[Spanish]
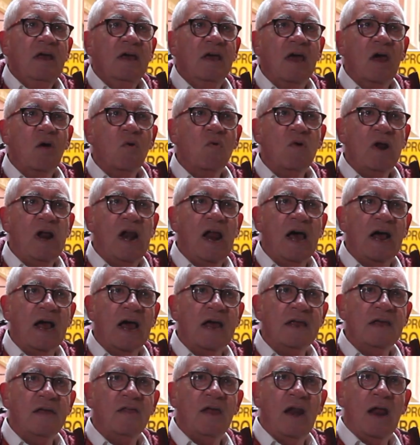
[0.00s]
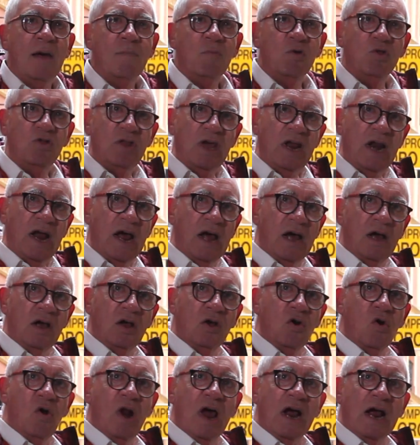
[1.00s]
que une la calle de la Montera
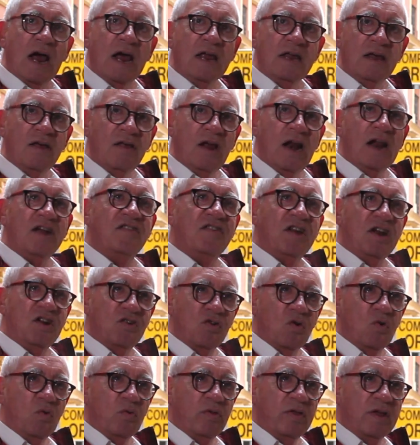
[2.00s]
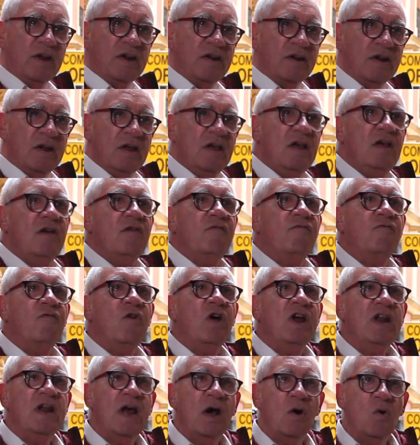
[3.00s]
con la calle de las Tres Cruces.
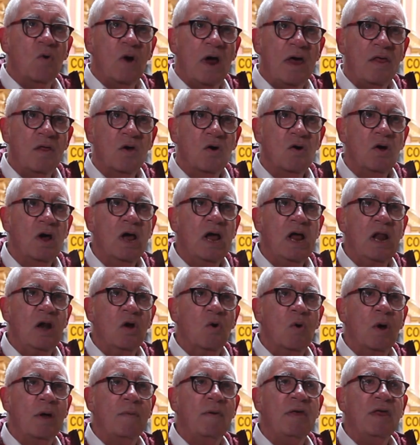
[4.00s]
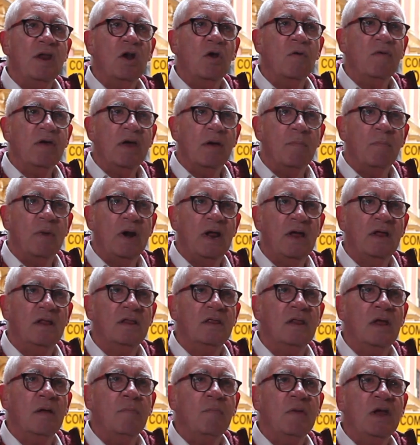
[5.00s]
Fue inaugurado el 9 de noviembre
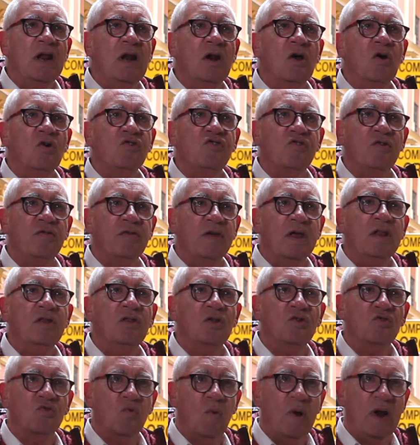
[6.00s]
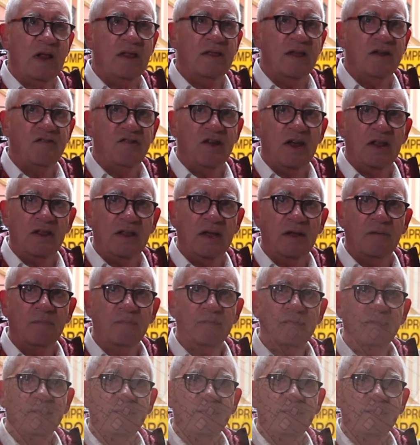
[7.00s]
de 1847.